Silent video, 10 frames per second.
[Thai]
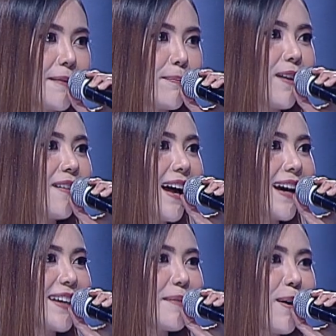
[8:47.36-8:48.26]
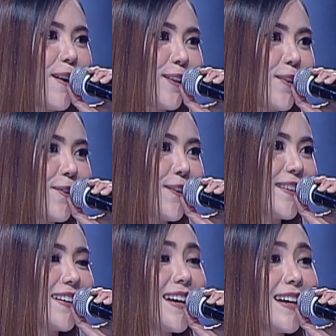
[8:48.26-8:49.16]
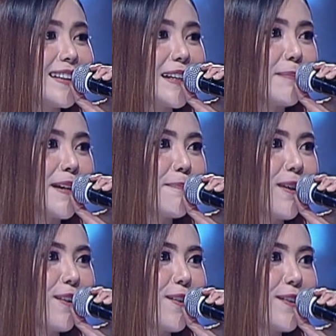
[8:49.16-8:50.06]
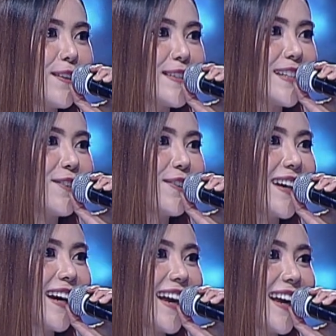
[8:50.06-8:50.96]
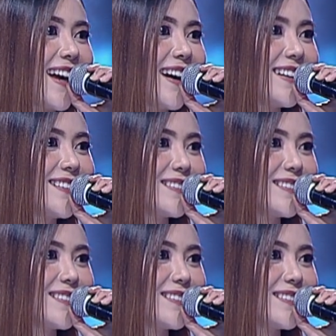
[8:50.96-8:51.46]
ผิดเพราะรักยังพอทน แต่ผิดเพราะคนจะทนยังไงคะ